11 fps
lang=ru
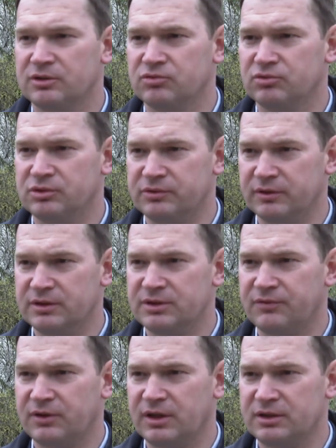отсутствия
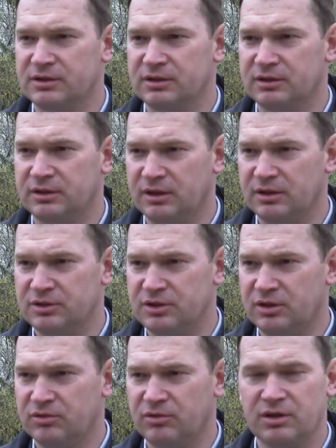газификации данной
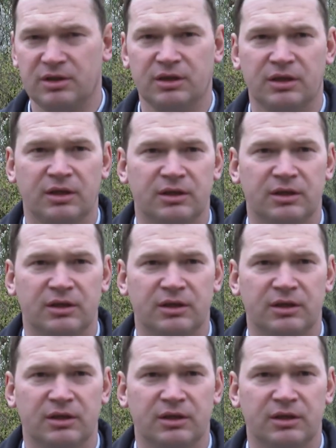территории.